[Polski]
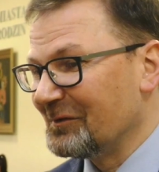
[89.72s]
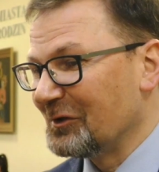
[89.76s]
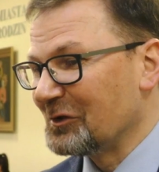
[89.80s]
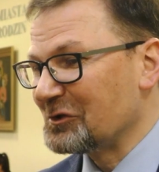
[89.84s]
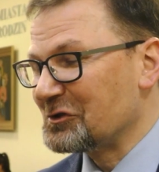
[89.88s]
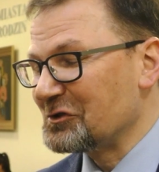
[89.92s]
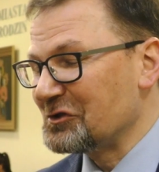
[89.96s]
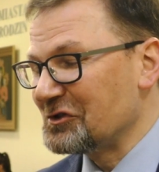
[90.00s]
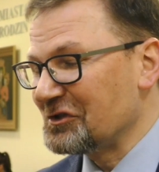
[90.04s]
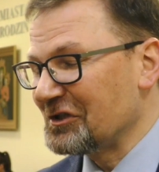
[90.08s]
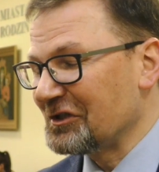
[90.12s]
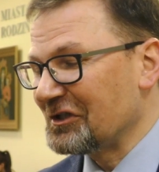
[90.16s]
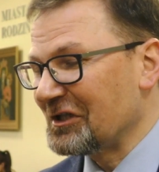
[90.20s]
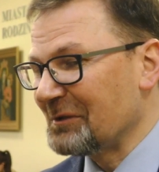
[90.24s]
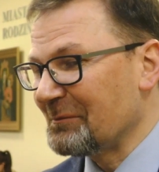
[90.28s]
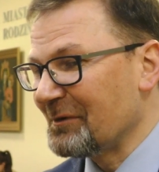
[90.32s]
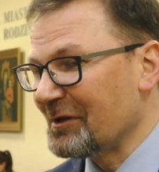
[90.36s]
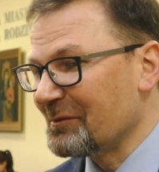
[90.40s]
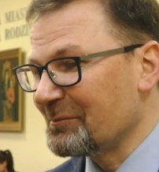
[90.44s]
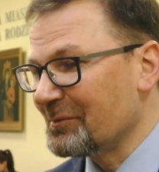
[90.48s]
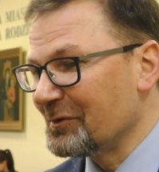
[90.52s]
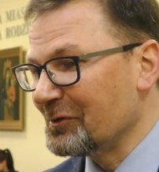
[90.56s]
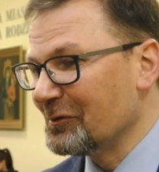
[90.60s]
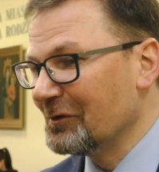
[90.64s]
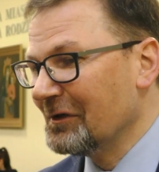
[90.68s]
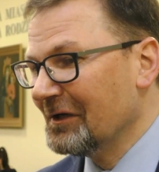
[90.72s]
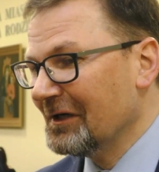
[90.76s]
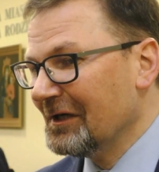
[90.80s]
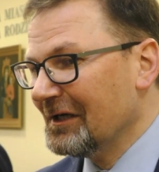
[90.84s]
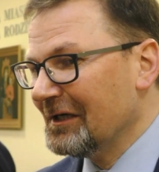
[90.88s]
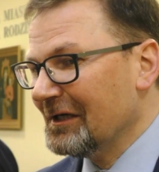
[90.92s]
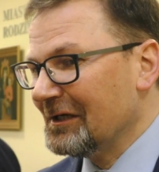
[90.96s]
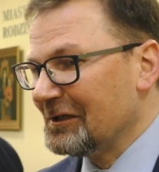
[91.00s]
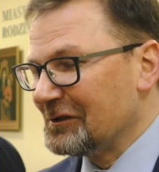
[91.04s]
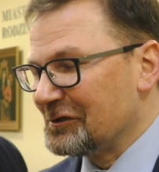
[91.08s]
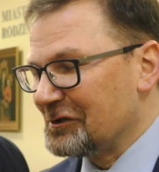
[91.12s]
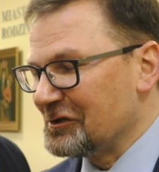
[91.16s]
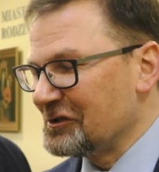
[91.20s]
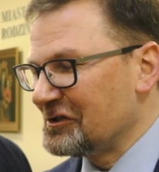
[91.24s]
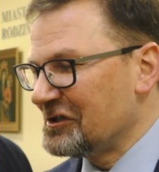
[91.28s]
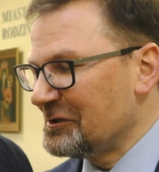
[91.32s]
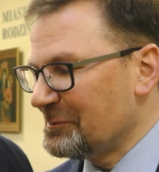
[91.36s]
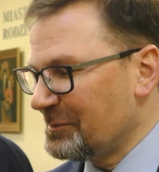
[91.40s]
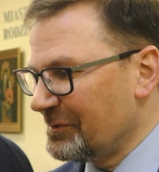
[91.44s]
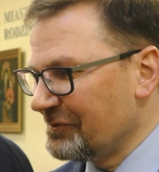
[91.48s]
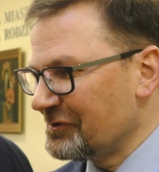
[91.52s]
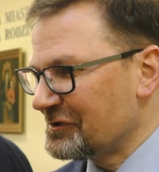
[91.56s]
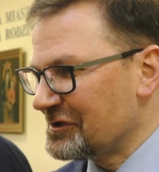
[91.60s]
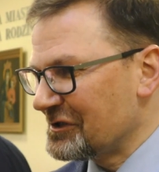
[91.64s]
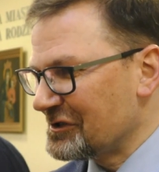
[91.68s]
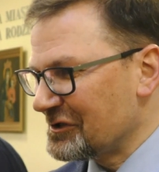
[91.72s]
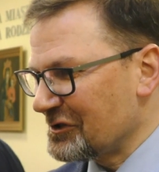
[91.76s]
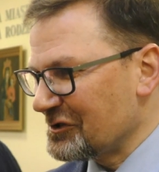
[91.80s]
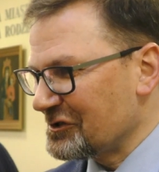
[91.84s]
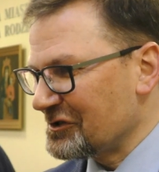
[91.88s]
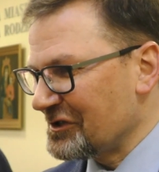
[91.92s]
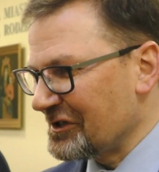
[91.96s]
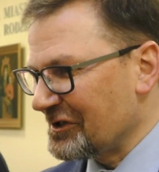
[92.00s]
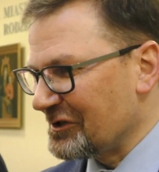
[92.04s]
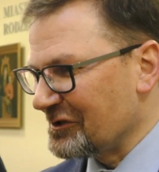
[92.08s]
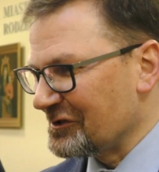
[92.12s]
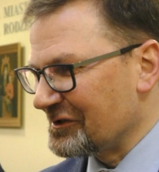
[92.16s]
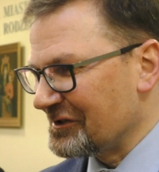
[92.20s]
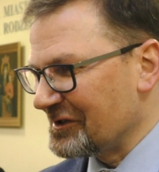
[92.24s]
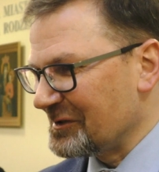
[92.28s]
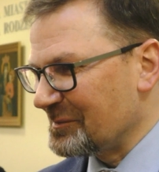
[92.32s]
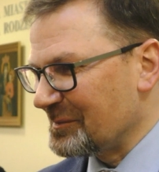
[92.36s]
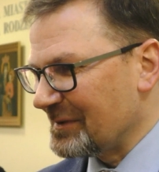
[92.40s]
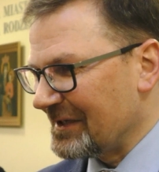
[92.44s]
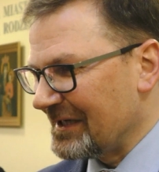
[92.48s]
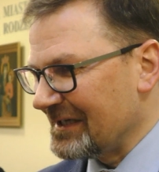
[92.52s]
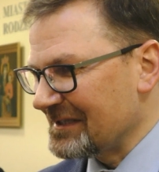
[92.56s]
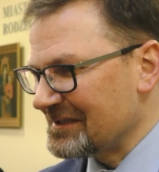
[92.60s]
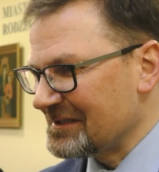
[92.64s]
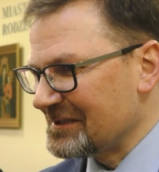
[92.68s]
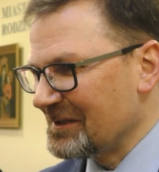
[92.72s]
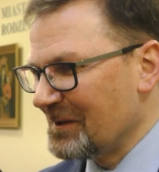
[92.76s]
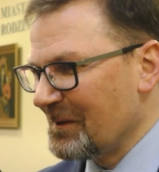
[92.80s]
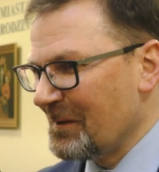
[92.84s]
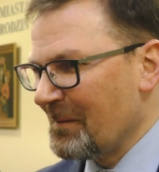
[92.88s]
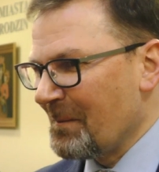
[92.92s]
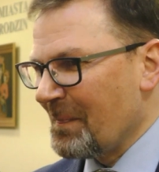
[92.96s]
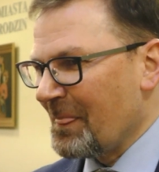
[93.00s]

Oczywiście temat był czysty powietrze z koseko tych prac.